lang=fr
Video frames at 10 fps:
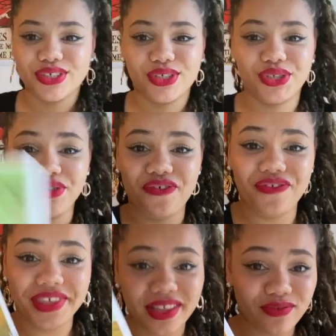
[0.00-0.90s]
je
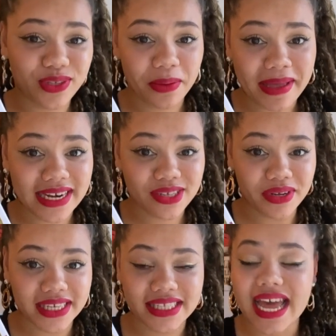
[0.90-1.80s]
viens de vous en parler
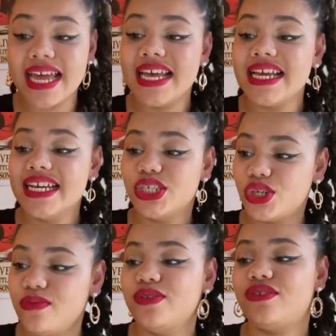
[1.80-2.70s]
sur Insta.
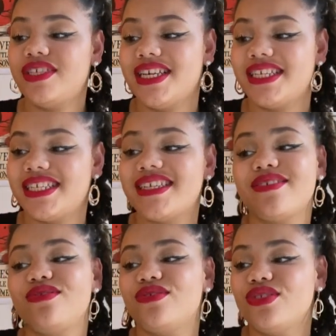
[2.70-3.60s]
Je me suis
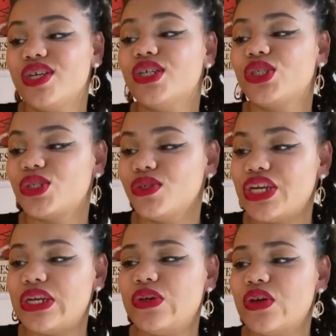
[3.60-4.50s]
acheté une
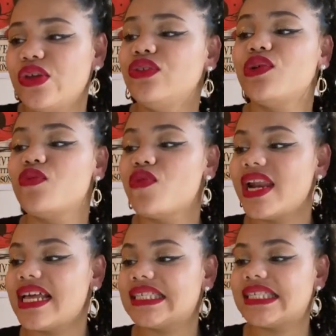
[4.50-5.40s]
journée d'automne de
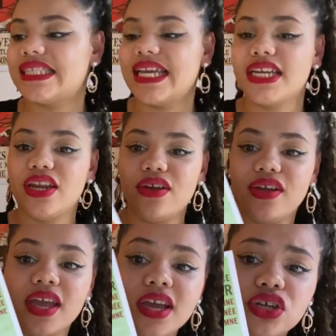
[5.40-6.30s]
Wallace Tegner.
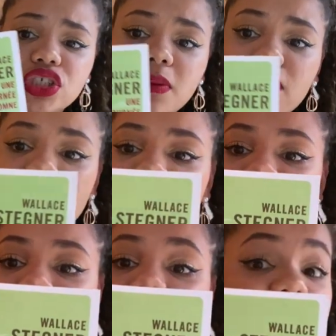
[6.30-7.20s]
Je sais pas pourquoi ils ont
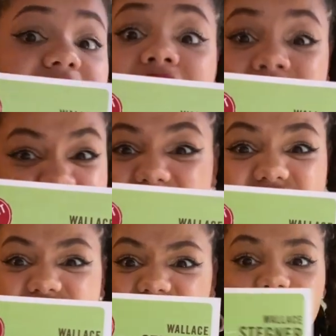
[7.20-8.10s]
mis
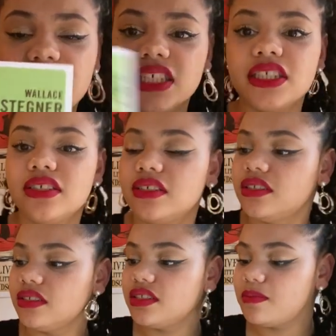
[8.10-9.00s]
inédit.
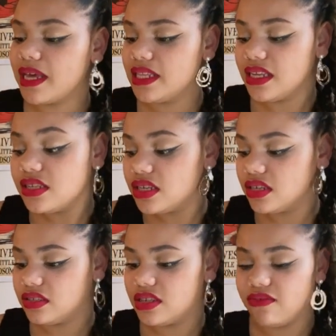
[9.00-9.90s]
C'est pas inédit,
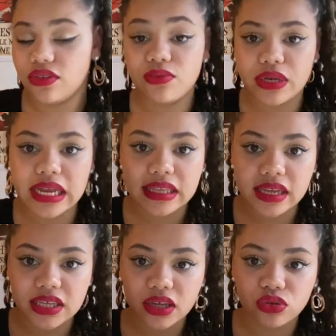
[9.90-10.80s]
hein. ça fait depuis l'année
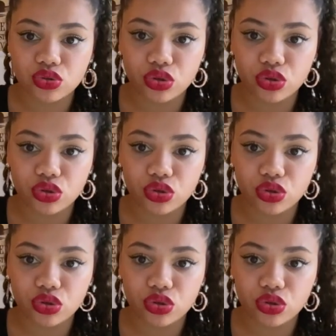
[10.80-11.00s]
dernière que je